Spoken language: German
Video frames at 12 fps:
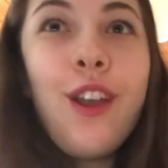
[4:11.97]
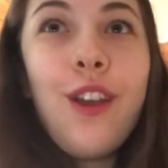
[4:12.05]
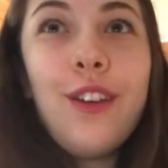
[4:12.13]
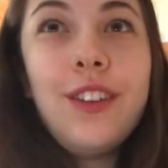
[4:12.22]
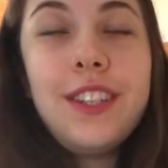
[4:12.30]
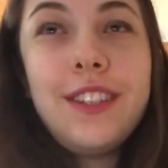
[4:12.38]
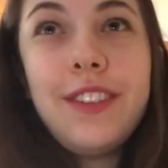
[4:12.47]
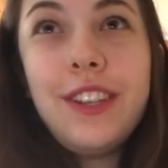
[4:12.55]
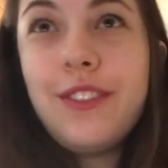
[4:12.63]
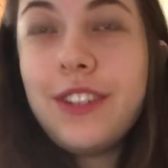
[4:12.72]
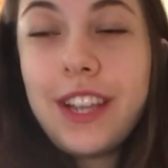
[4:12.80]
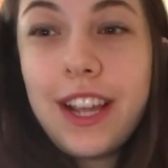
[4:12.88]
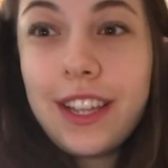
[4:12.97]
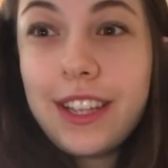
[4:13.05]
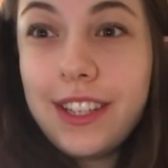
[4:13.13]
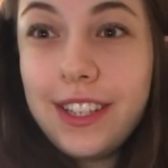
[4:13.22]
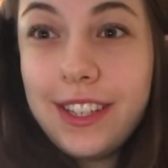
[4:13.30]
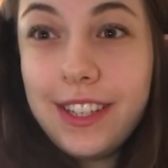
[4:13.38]
und deswegen total
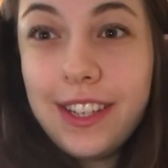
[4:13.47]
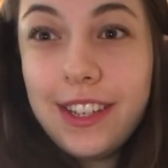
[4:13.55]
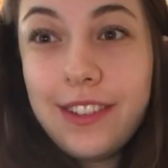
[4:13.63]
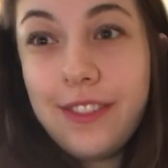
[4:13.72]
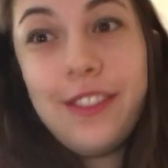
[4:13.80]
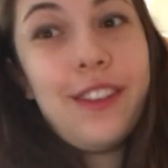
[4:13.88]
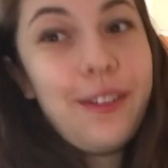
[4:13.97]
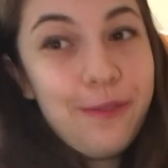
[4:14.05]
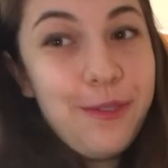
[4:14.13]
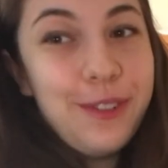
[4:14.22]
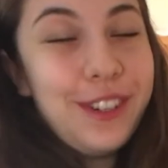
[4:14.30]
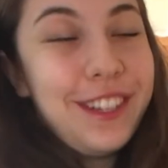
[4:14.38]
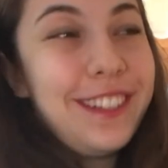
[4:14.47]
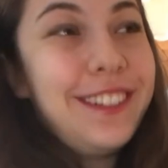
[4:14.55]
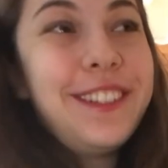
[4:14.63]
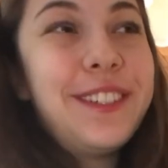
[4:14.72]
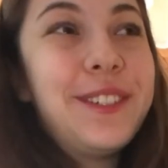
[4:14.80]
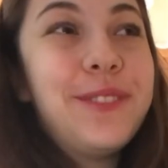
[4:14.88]
kritisiert wurde.
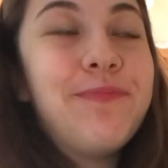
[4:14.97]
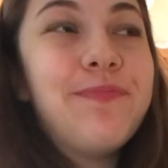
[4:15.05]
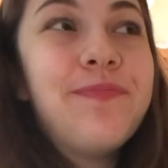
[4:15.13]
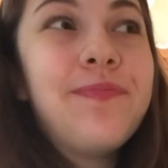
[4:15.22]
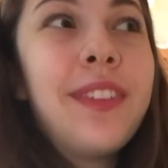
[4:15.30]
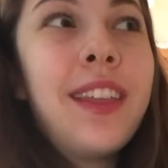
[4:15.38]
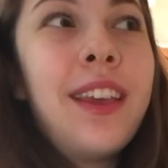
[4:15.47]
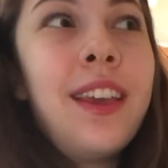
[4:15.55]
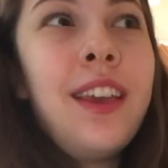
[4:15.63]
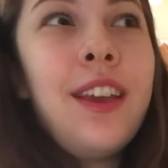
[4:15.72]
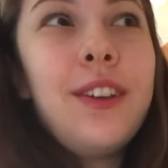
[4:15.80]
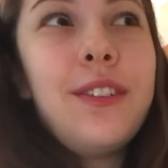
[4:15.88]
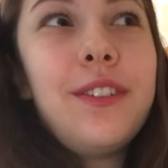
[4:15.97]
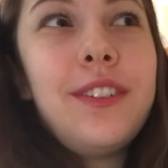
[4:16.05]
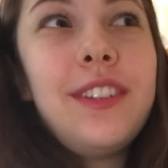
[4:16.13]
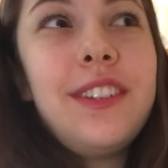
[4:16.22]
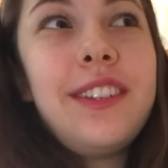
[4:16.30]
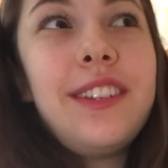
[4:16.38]
Ähm,
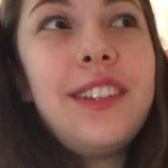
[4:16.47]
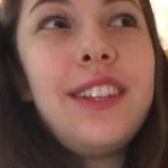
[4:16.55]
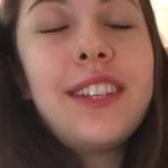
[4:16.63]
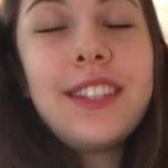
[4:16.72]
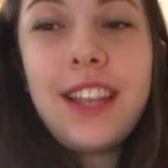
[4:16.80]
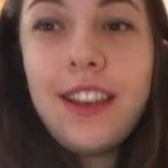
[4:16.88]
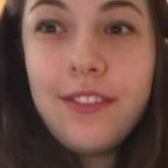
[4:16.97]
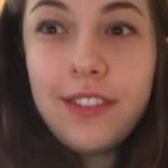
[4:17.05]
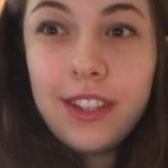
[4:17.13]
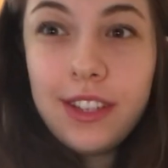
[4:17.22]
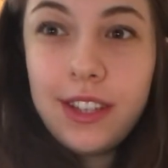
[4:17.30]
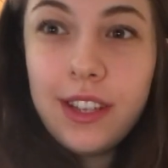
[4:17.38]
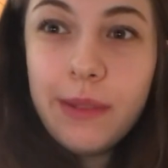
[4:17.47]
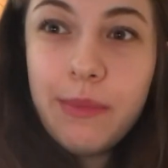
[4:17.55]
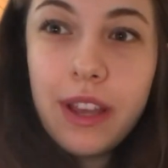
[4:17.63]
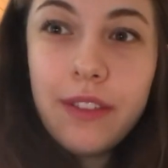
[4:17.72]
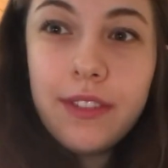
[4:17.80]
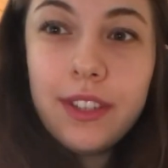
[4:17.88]
und interessant finde ich
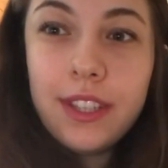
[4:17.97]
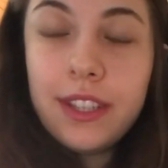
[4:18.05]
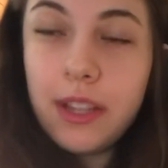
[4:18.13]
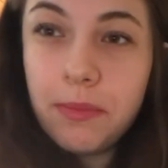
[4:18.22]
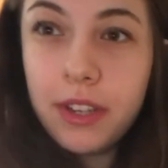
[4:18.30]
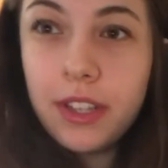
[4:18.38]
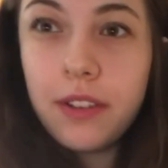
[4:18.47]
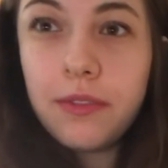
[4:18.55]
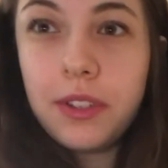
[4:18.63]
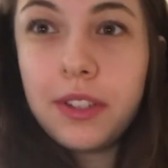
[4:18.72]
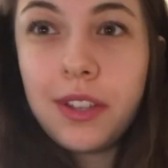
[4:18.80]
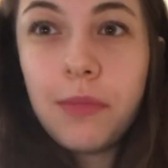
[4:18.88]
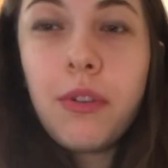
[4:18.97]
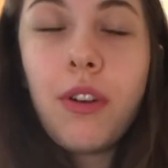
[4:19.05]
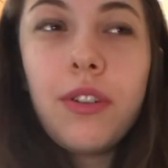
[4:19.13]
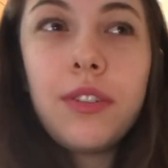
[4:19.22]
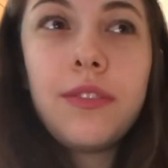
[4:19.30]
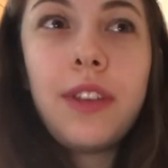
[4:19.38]
hierbei, wie sich der Blick auf diese
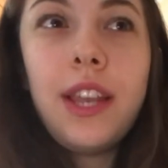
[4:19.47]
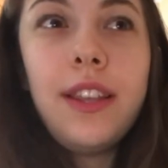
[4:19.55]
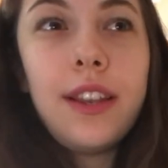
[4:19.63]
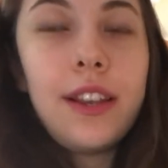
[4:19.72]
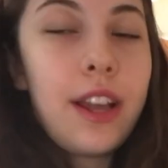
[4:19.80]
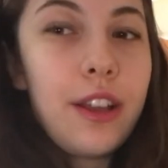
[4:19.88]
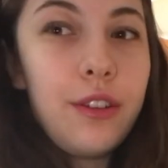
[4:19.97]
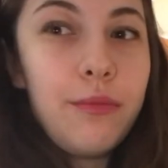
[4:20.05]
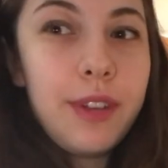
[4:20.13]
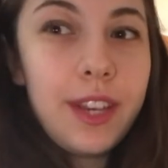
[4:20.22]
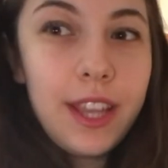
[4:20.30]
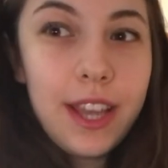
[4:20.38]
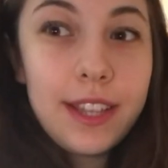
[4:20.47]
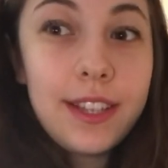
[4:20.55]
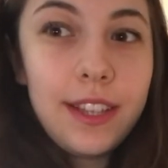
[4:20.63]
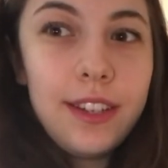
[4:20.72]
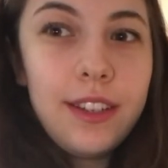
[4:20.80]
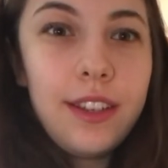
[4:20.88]
Epochen so ändern kann über die
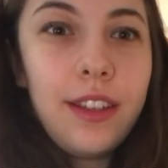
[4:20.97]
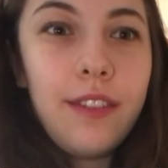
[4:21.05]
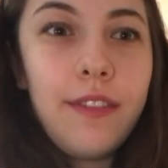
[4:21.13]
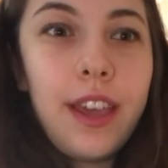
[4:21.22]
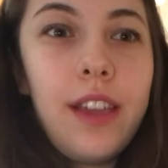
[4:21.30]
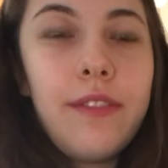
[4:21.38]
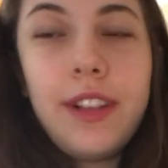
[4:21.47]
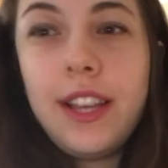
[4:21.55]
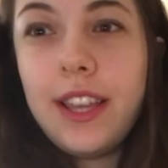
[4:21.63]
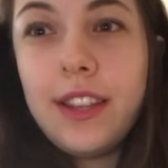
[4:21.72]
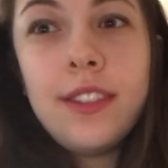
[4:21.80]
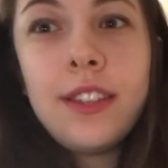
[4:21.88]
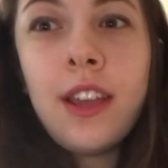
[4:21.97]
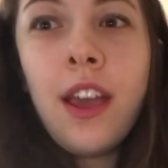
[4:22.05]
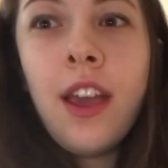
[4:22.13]
Jahrzehnte hinweg, weil jetzt